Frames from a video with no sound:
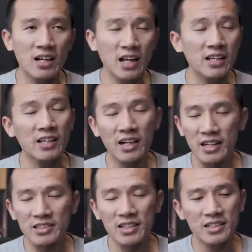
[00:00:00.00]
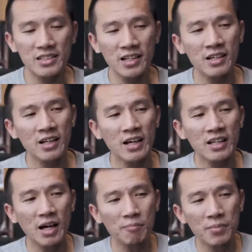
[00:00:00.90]
nanti kita akan jelaskan
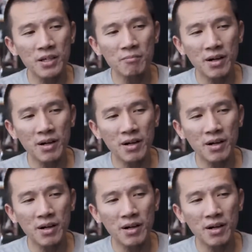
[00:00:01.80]
tapi